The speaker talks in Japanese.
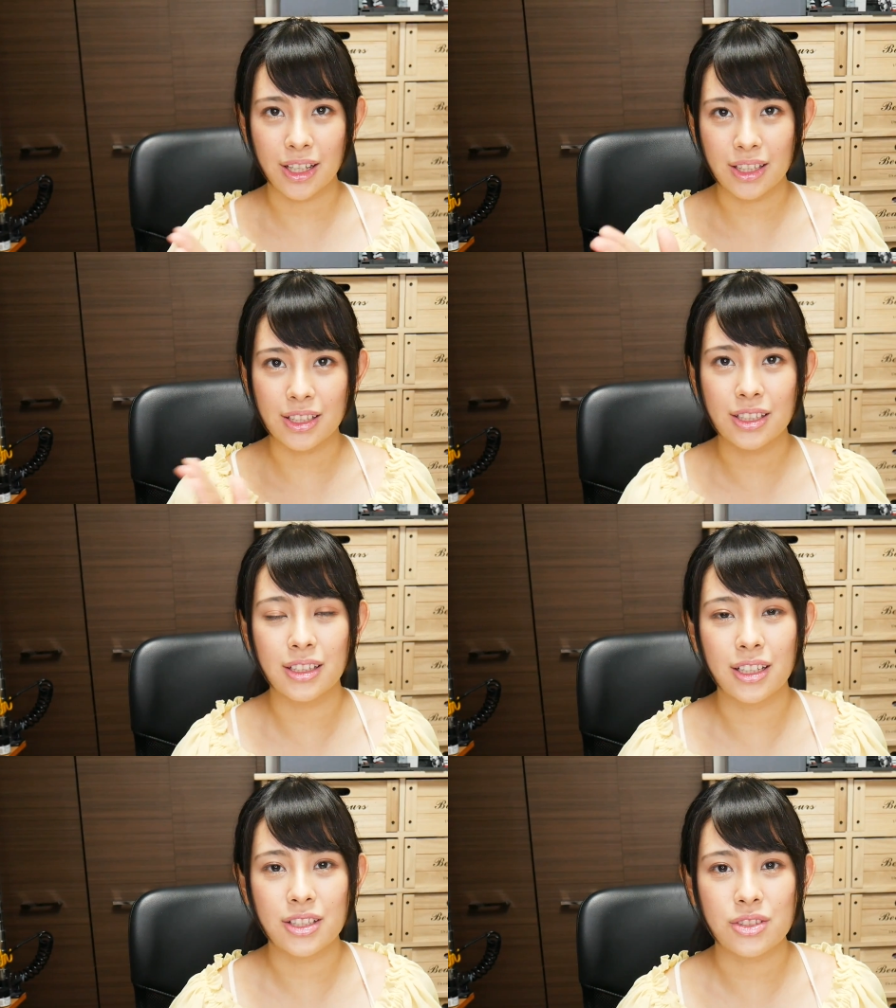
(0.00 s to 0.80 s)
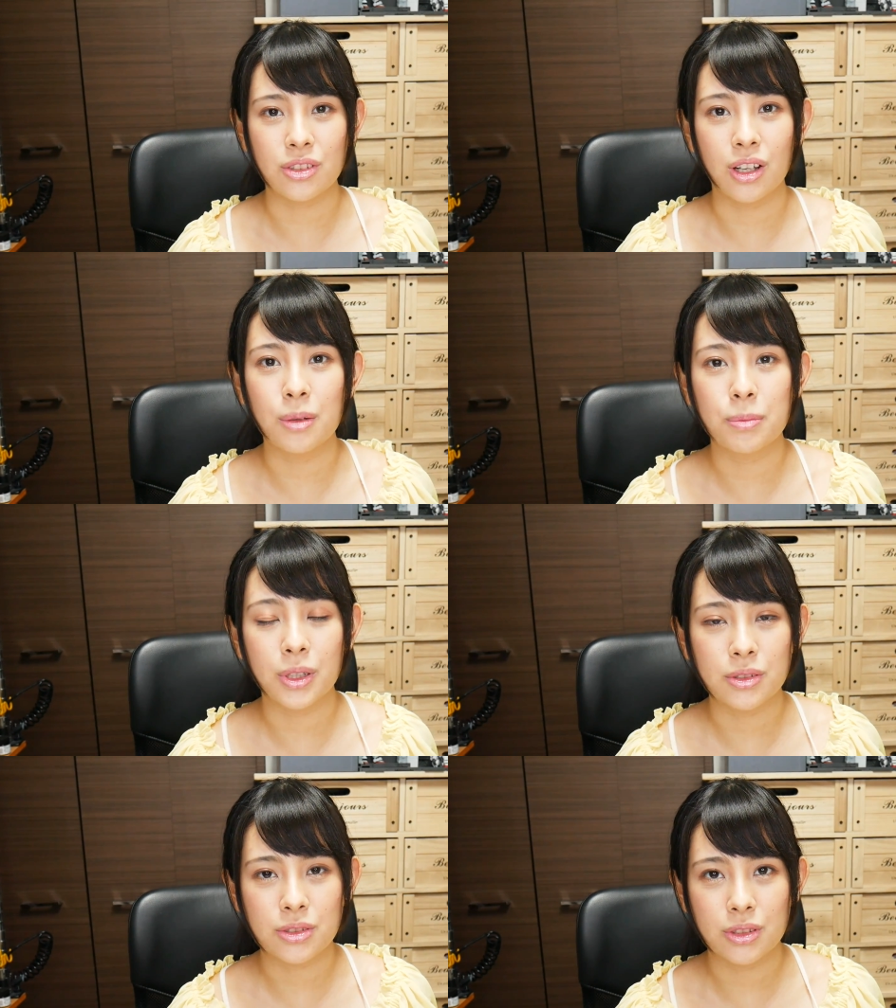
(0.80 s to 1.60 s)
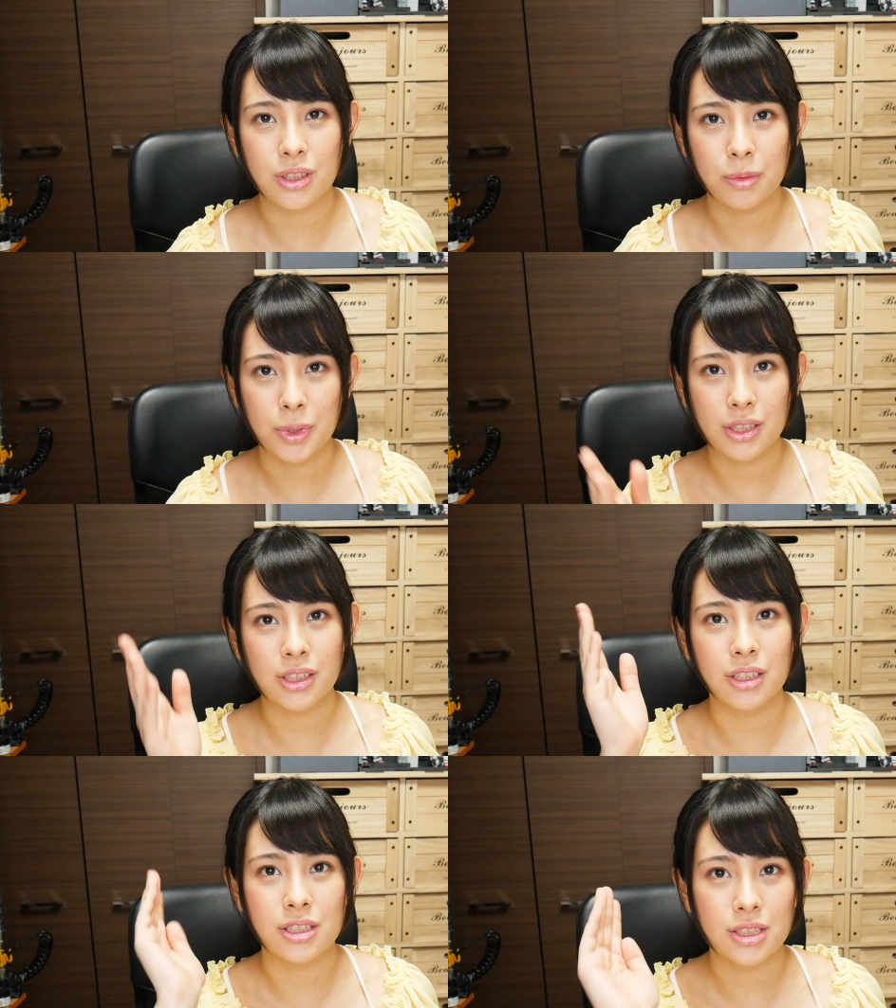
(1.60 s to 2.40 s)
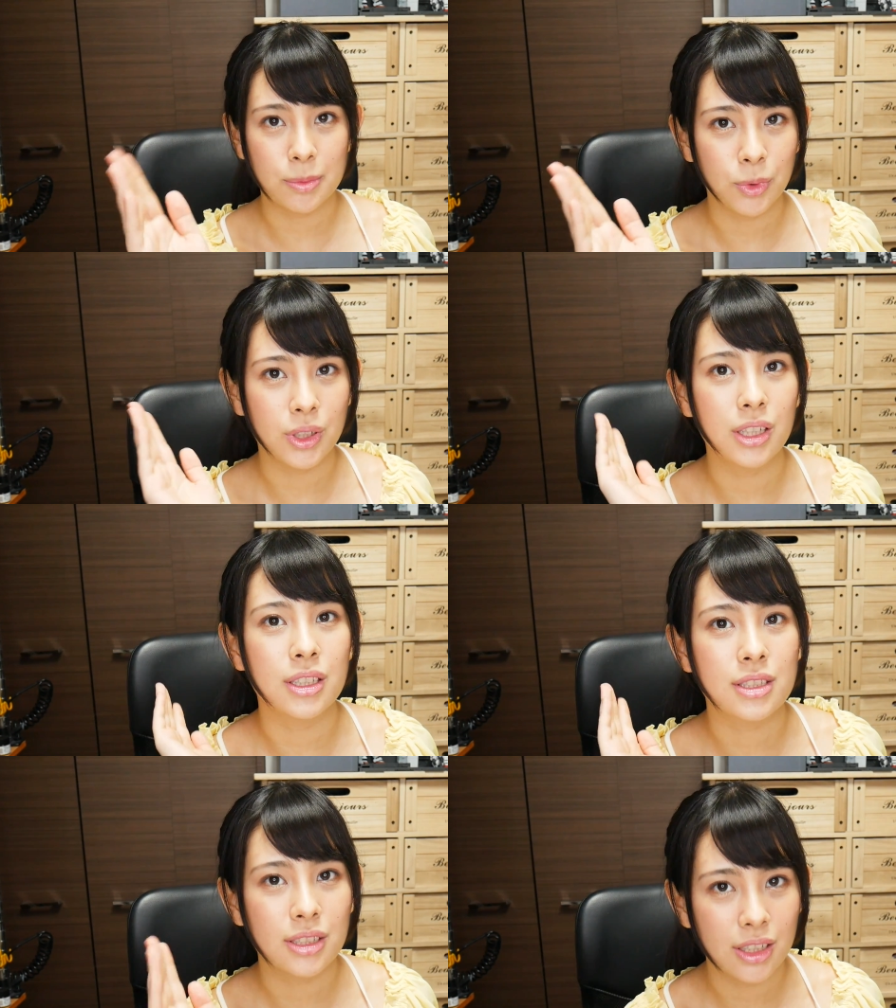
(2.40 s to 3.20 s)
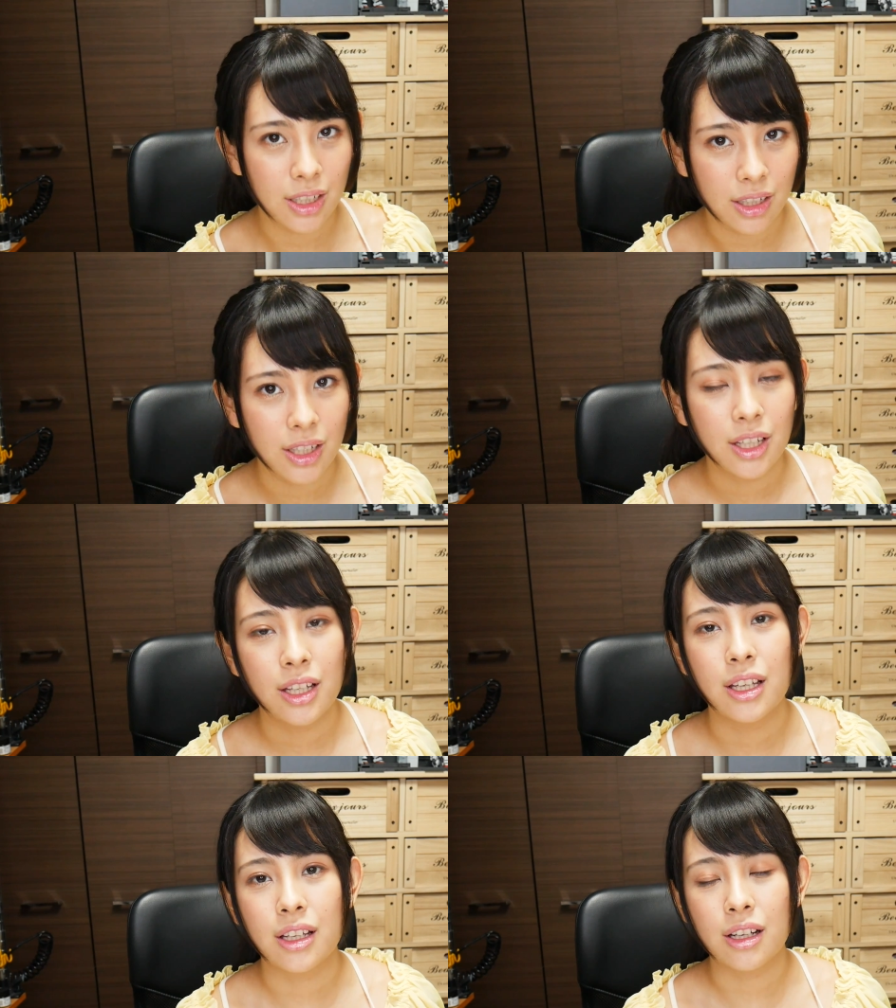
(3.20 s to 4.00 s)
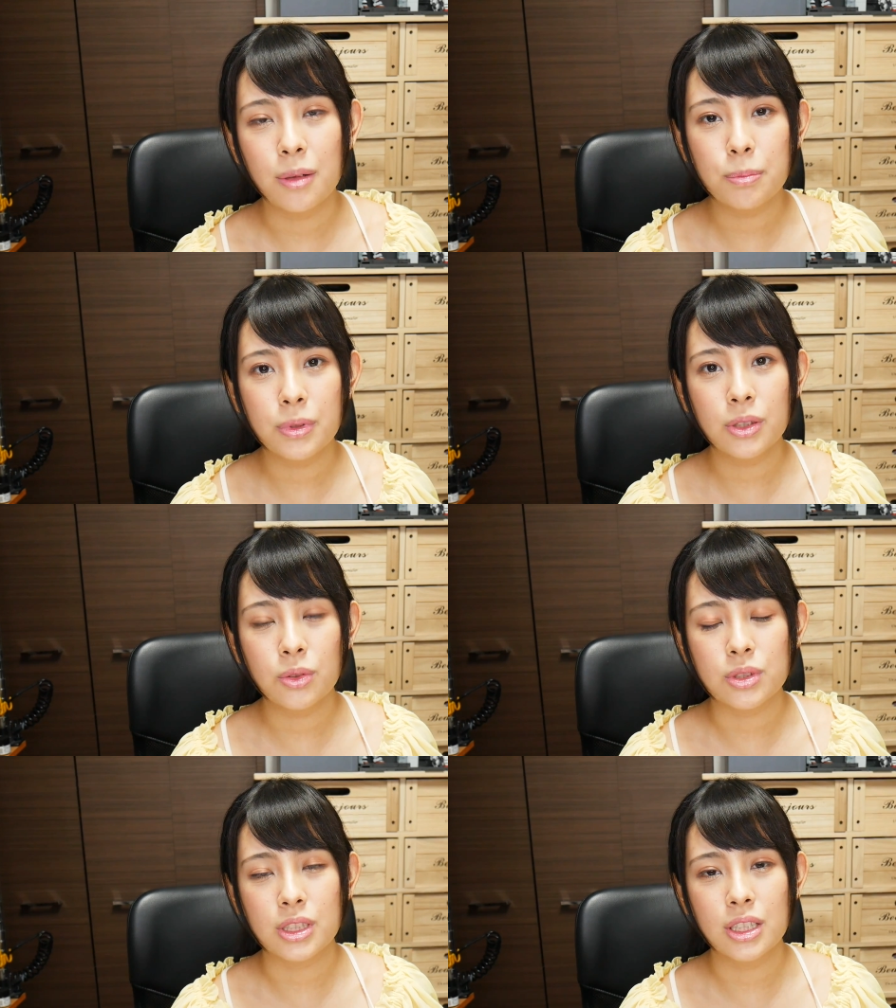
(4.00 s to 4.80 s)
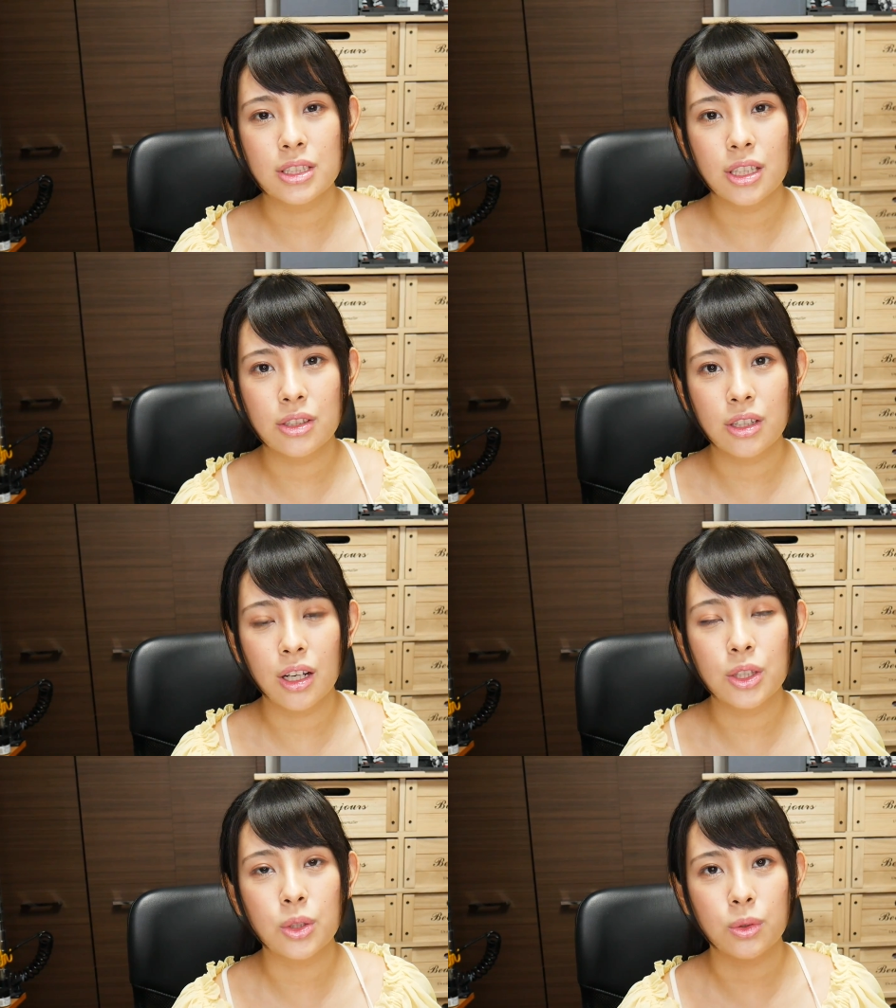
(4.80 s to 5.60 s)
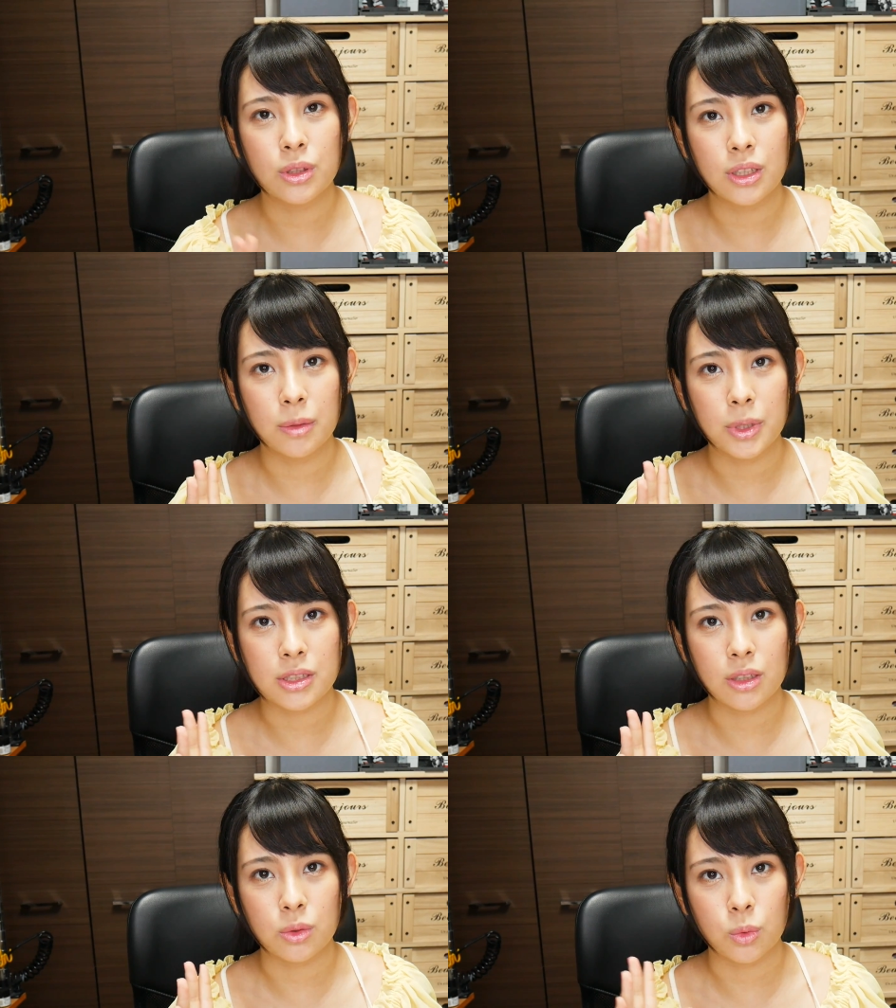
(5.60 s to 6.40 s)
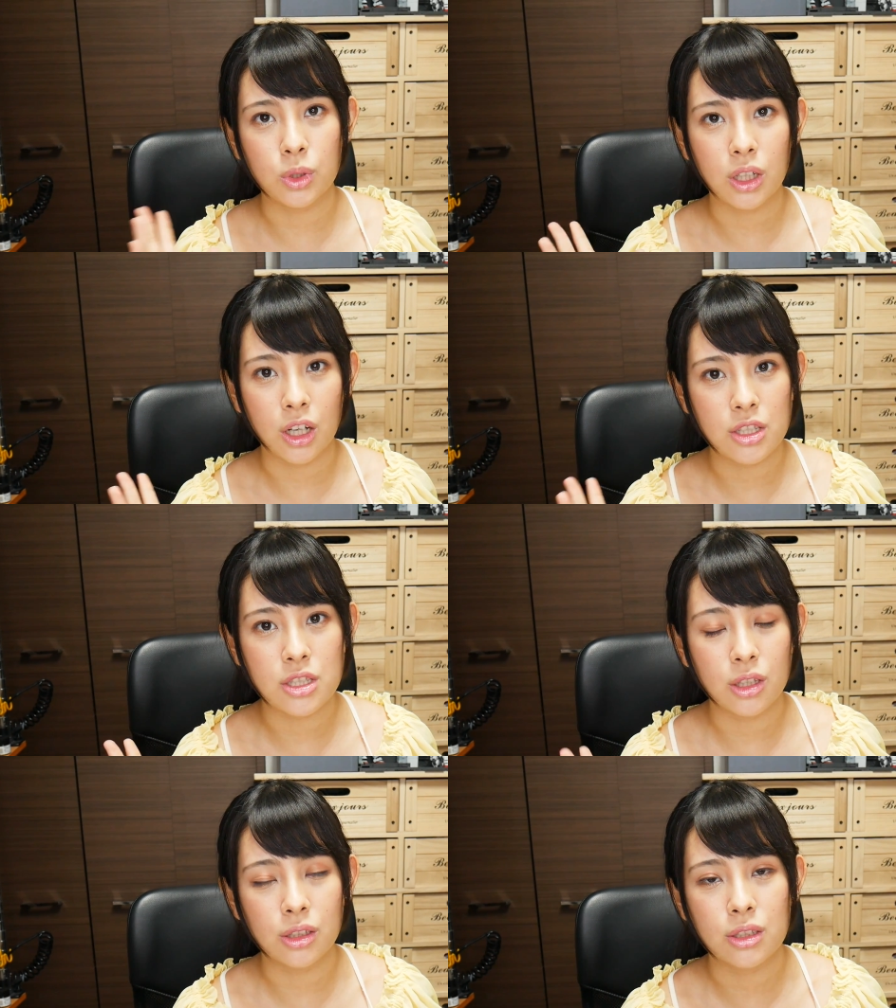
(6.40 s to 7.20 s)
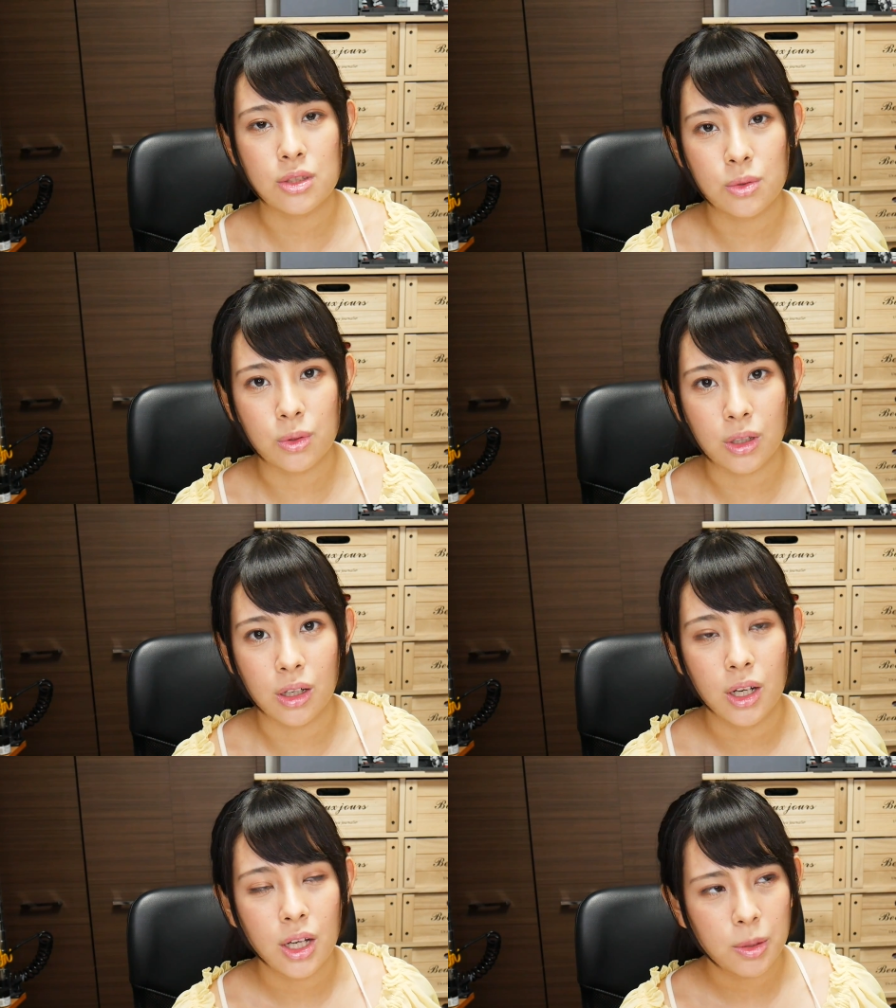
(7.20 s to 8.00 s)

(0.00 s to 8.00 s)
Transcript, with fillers: はい、いきなりちょっとガンプラを作ってる皆さんに質問なんですが、ガンプラの制作環境って皆さんどんな感じなんでしょうか？